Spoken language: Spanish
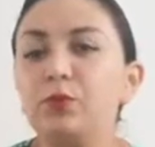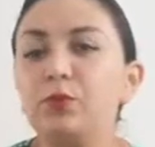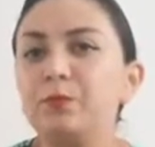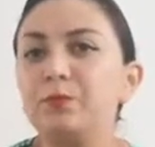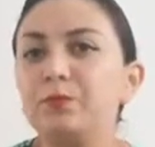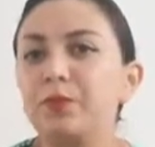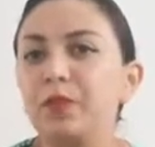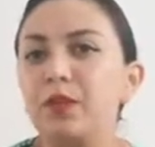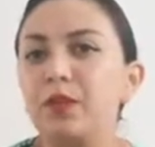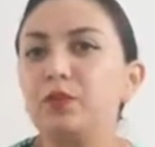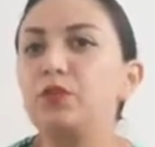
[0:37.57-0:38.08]

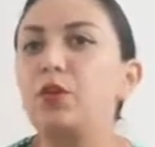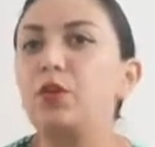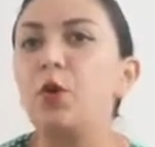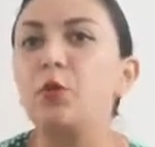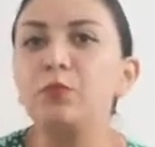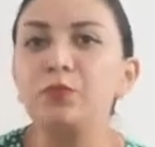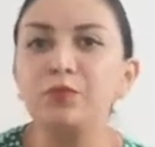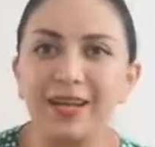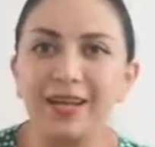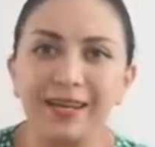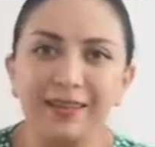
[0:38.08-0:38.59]
un
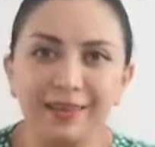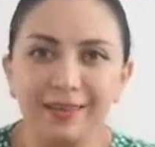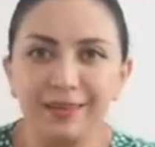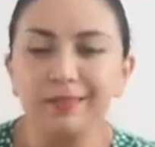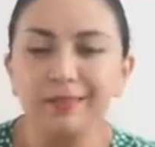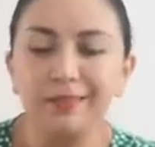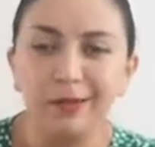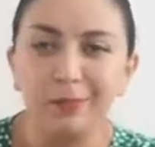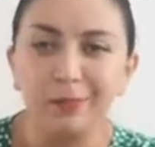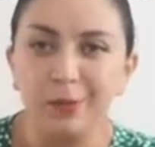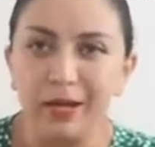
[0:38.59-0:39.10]
soundtrack
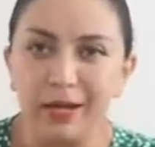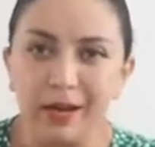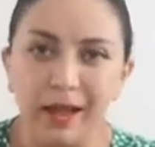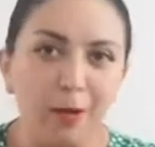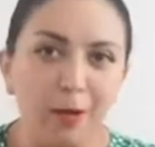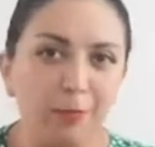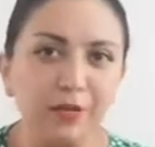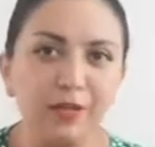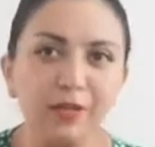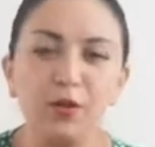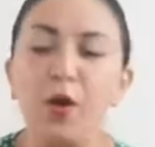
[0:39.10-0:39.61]

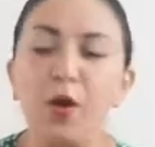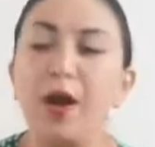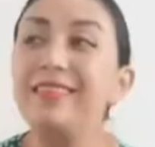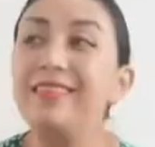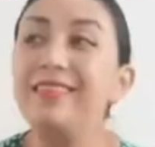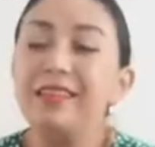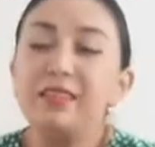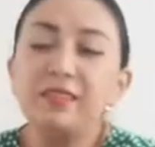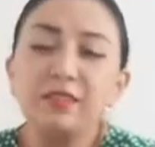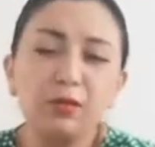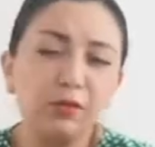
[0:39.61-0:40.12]
interminable, ¿no? Hay
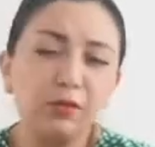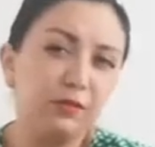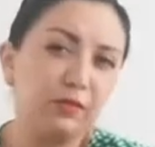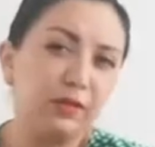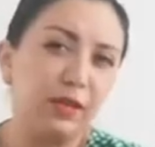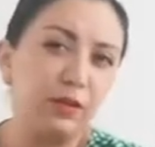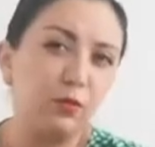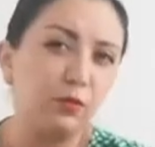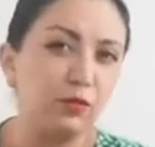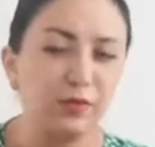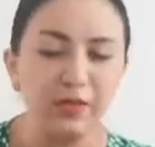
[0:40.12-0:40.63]
discos
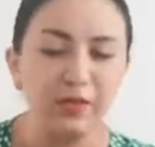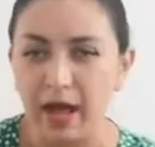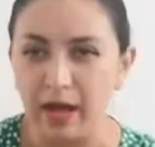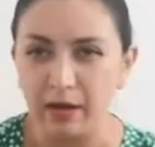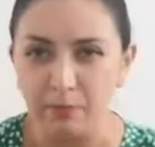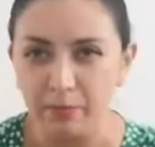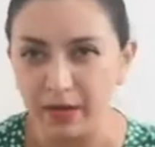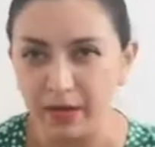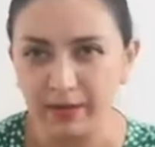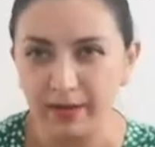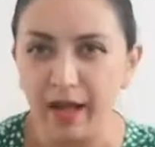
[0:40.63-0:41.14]
que nos
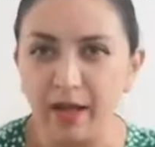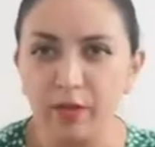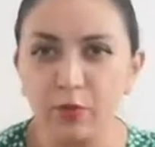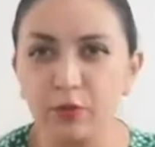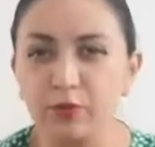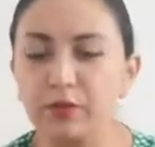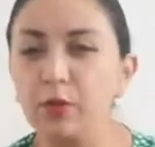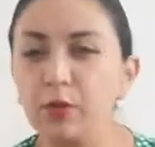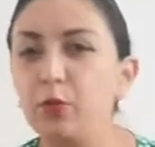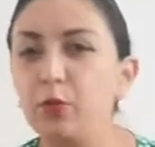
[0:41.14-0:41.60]
han marcado